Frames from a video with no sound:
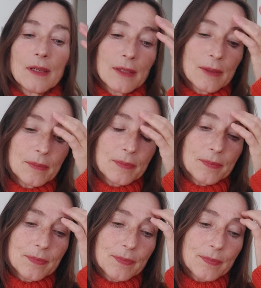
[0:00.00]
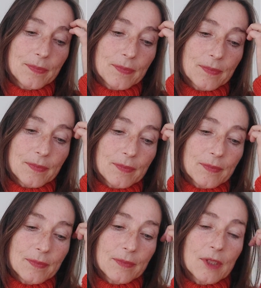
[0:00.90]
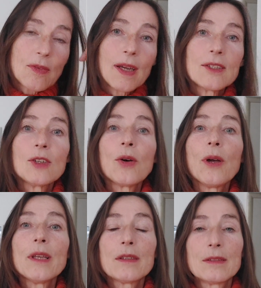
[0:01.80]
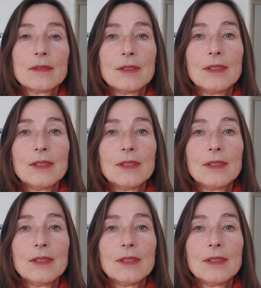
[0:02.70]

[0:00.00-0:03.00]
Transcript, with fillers: Ähm, das weiß ich heute.